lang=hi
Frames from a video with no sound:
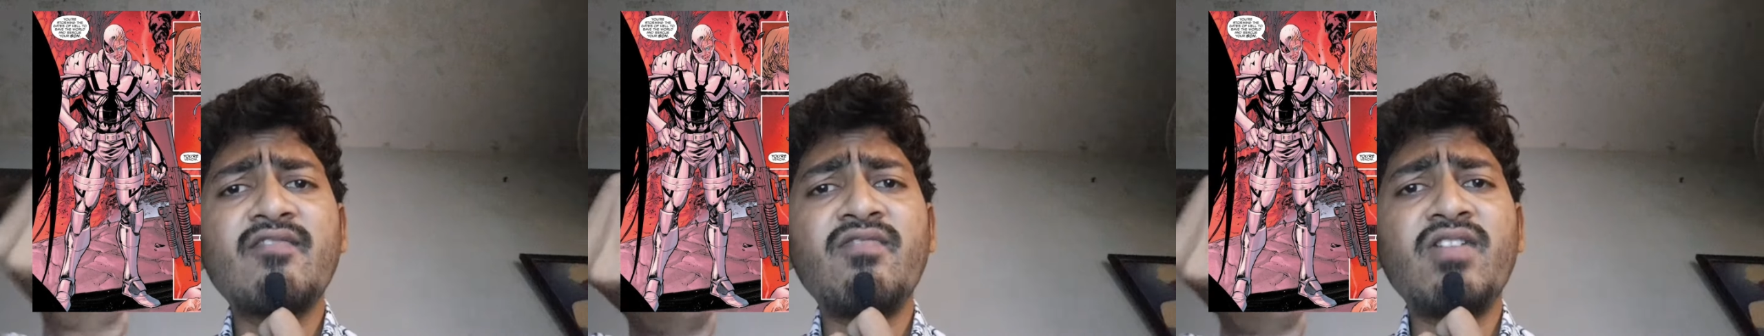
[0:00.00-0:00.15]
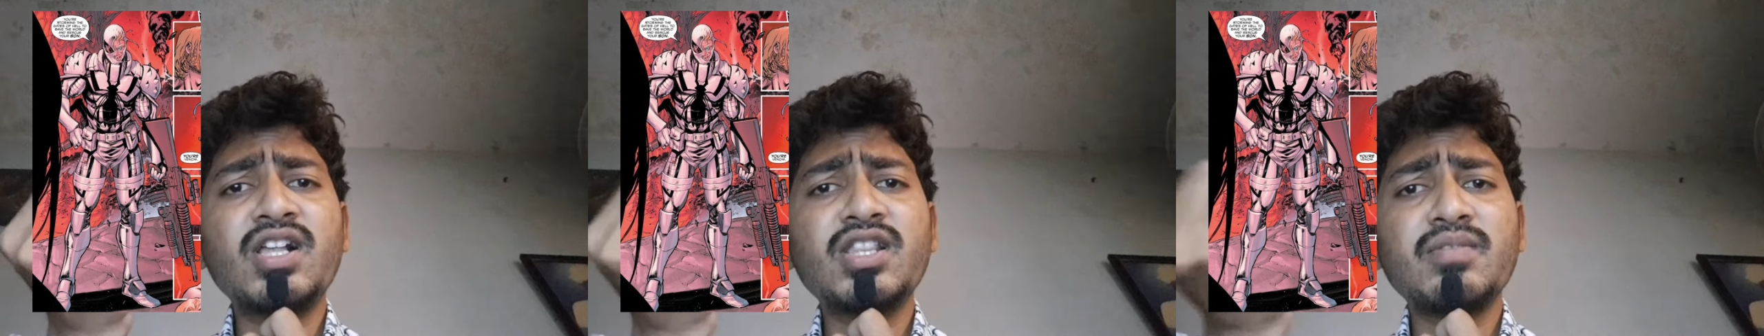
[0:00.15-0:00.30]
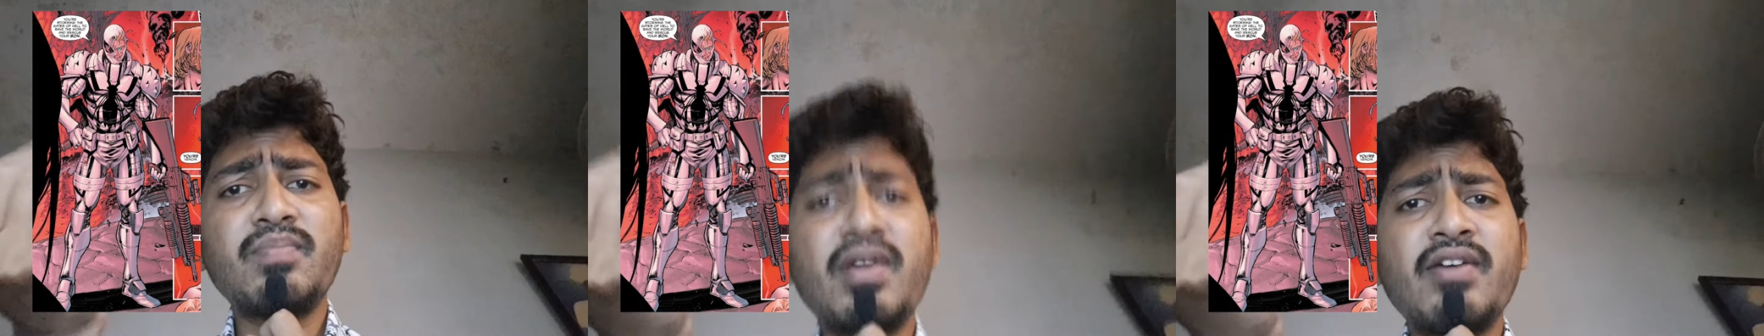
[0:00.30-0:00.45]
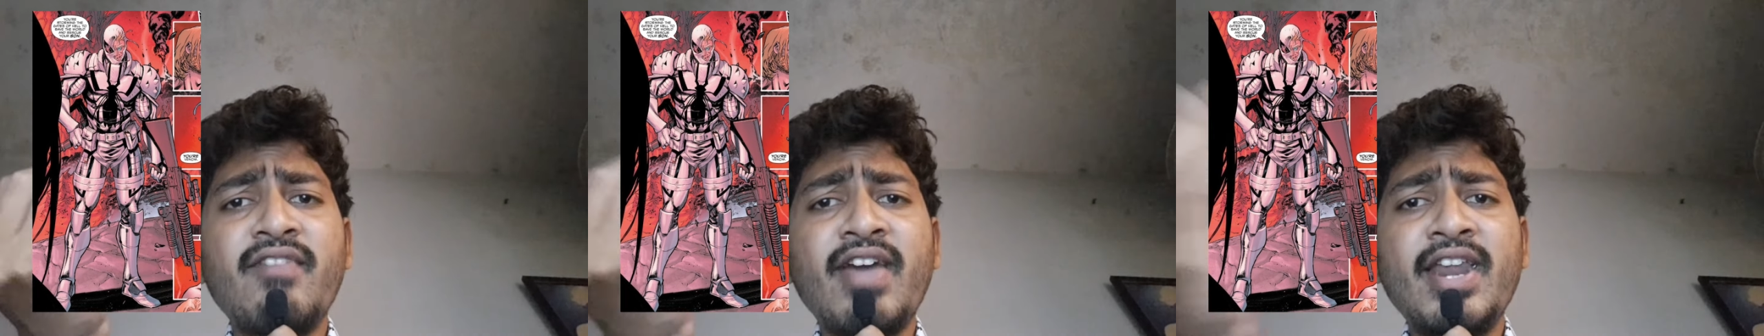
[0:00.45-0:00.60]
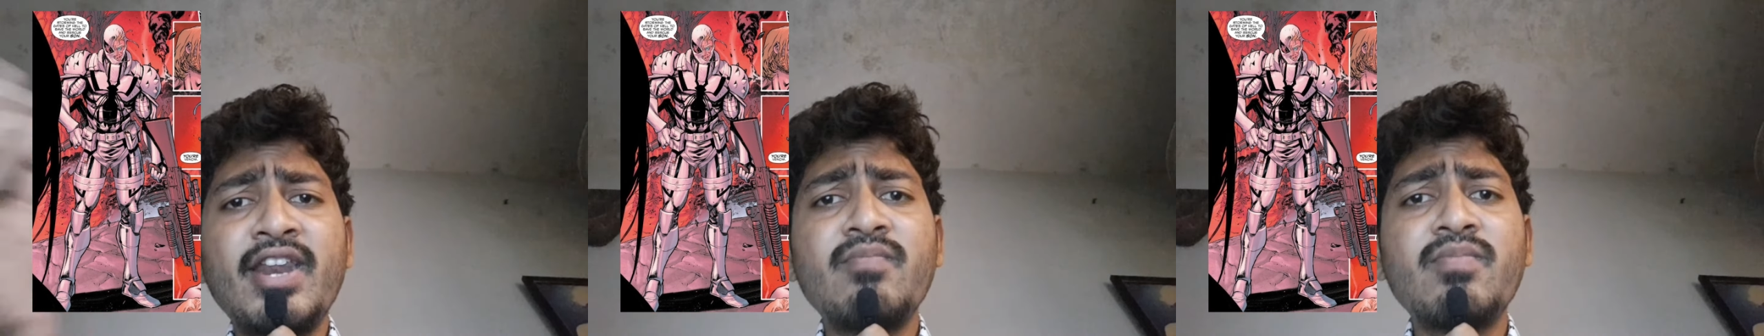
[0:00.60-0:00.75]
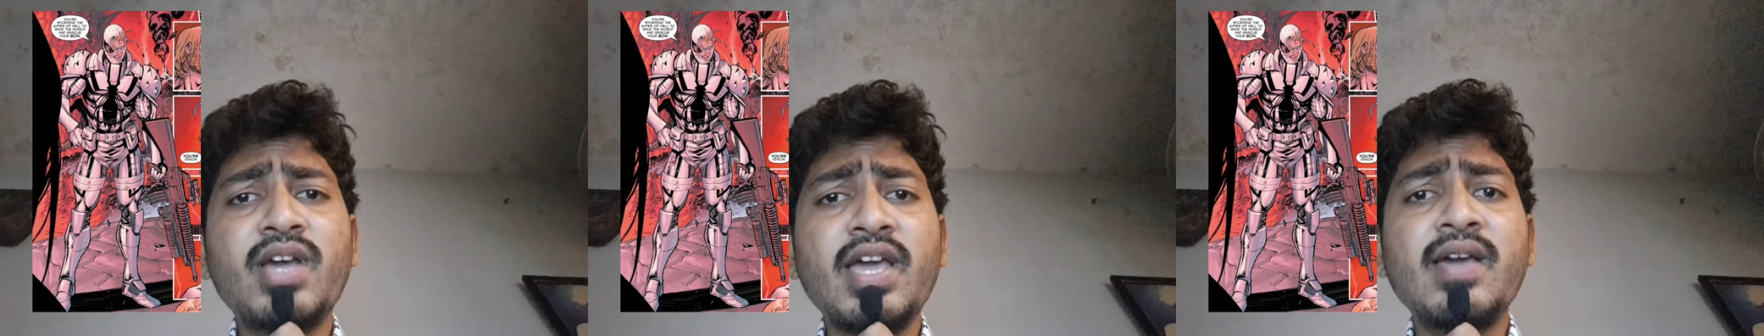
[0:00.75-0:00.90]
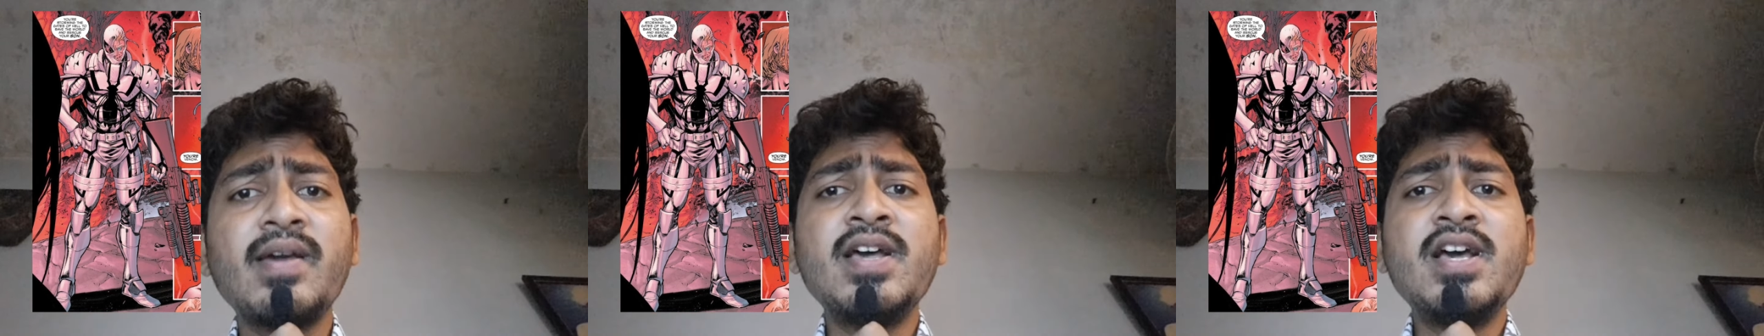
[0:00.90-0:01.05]
एक वक्त पे वेनम
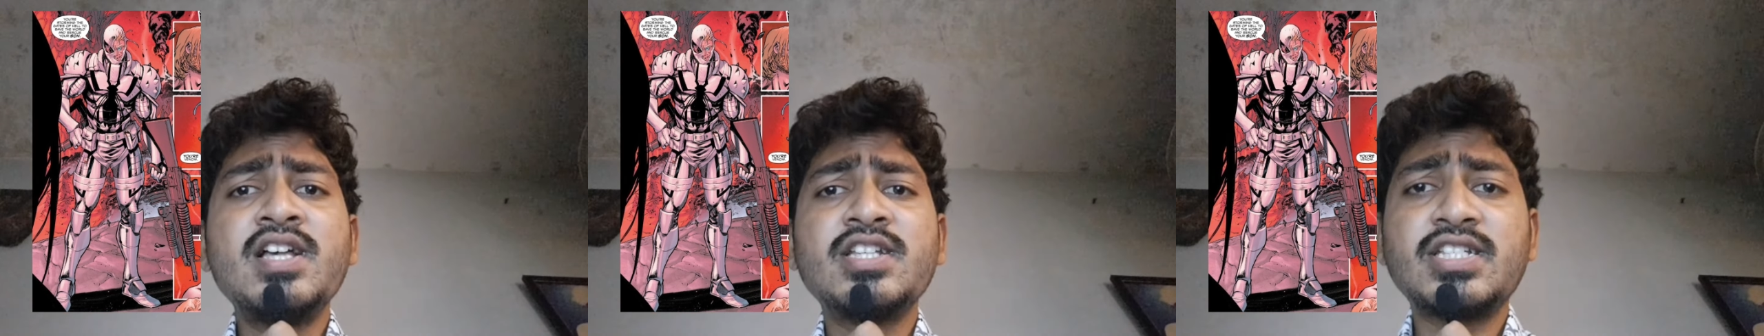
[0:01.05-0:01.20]
के